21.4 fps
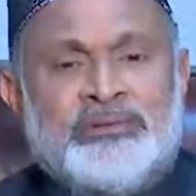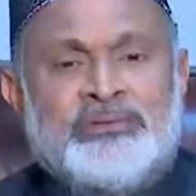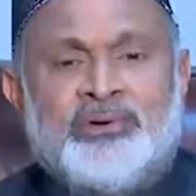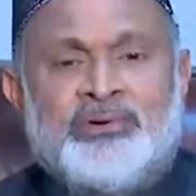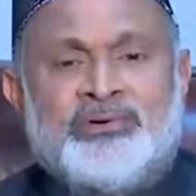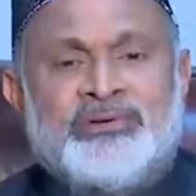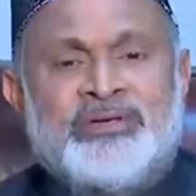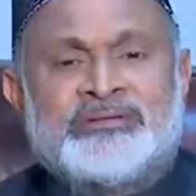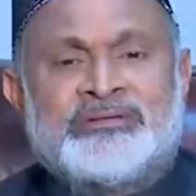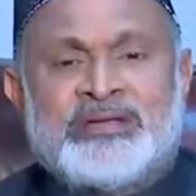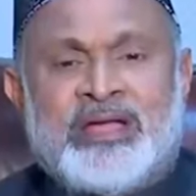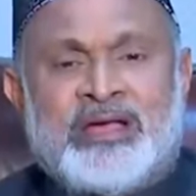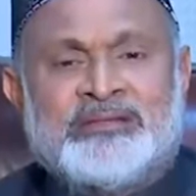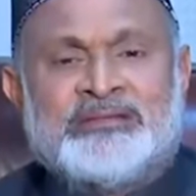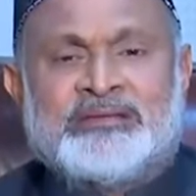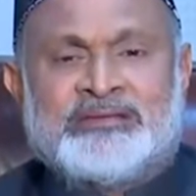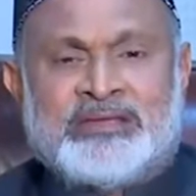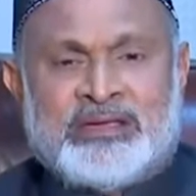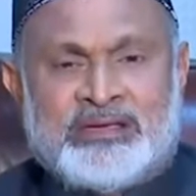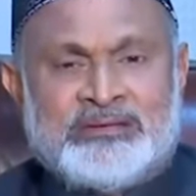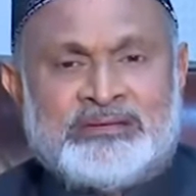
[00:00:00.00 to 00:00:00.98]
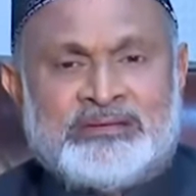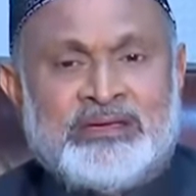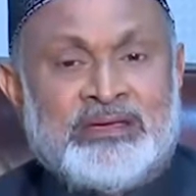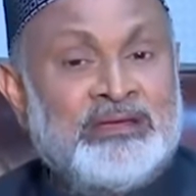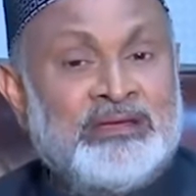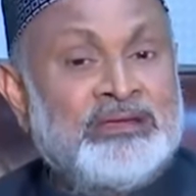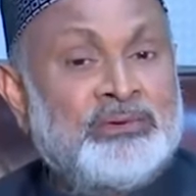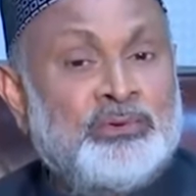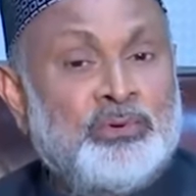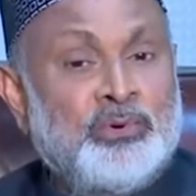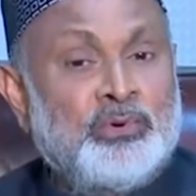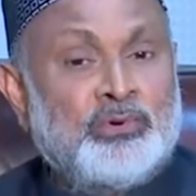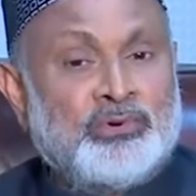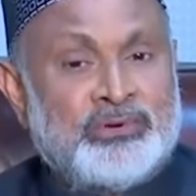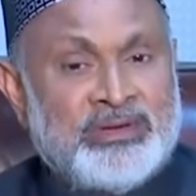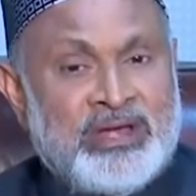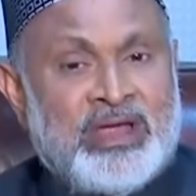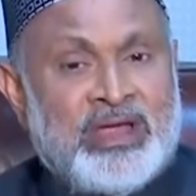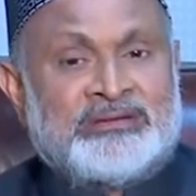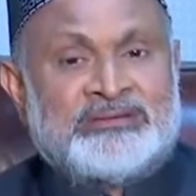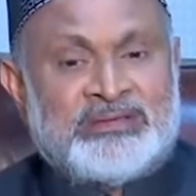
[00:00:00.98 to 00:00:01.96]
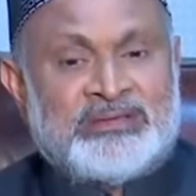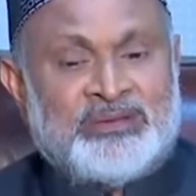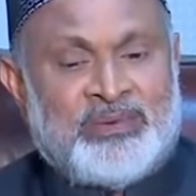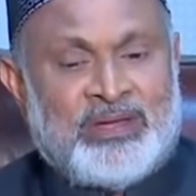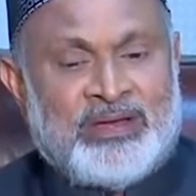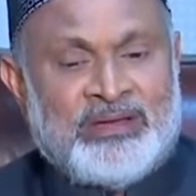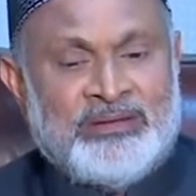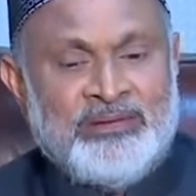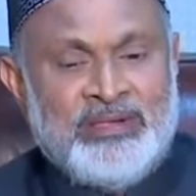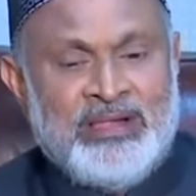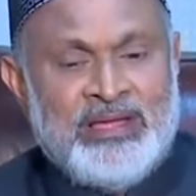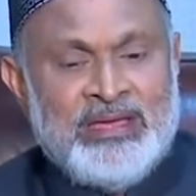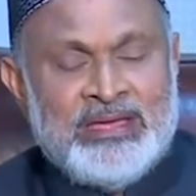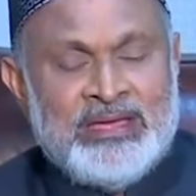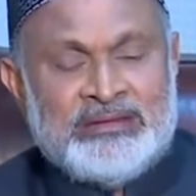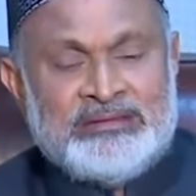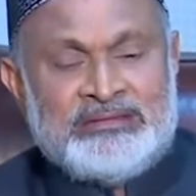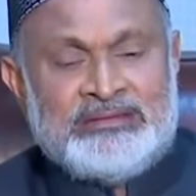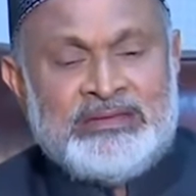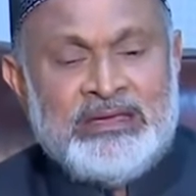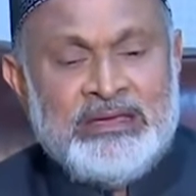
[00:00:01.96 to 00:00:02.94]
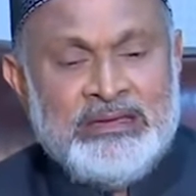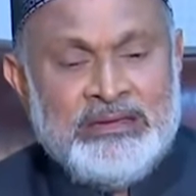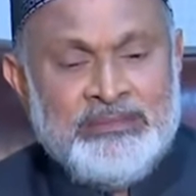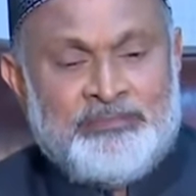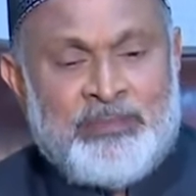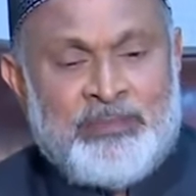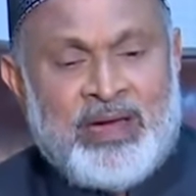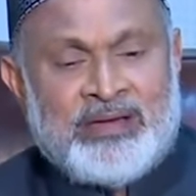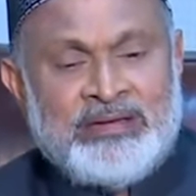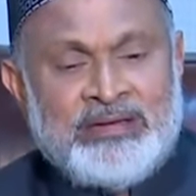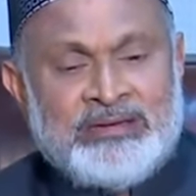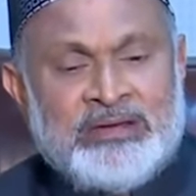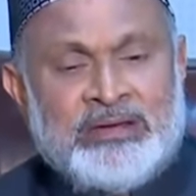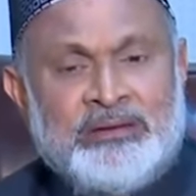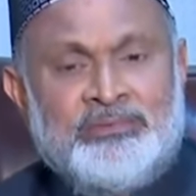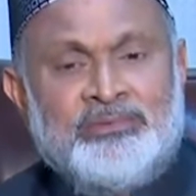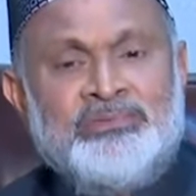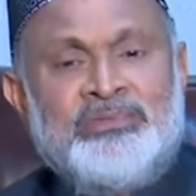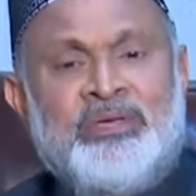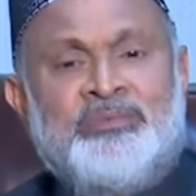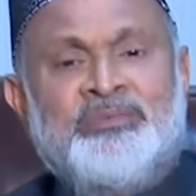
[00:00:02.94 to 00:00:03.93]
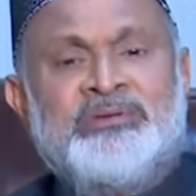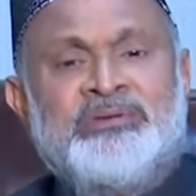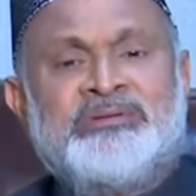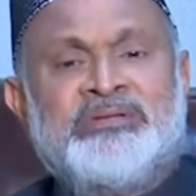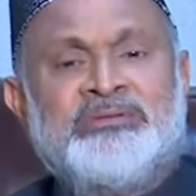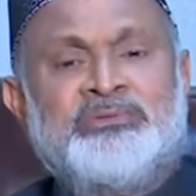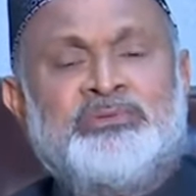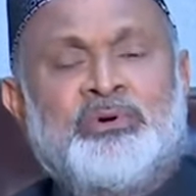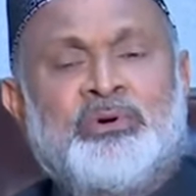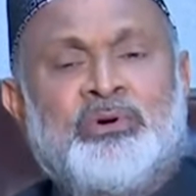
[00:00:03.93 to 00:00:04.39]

তখন যে সাদা থাকে সেখানে গ্লুকোটিন আসতে পারে যেই পানিটার মধ্যে আপনি সিদ্ধ